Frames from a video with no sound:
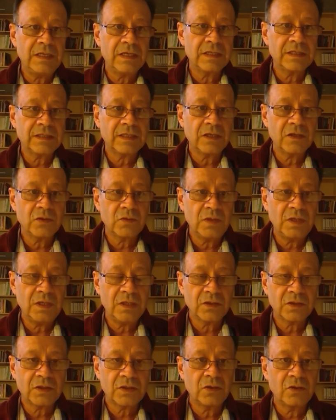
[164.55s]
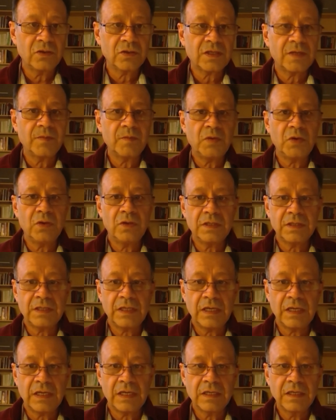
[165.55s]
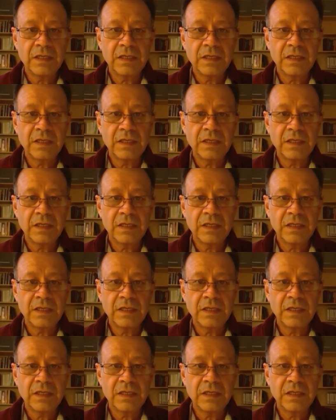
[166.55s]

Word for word: y en Estados Unidos, que son los campeones del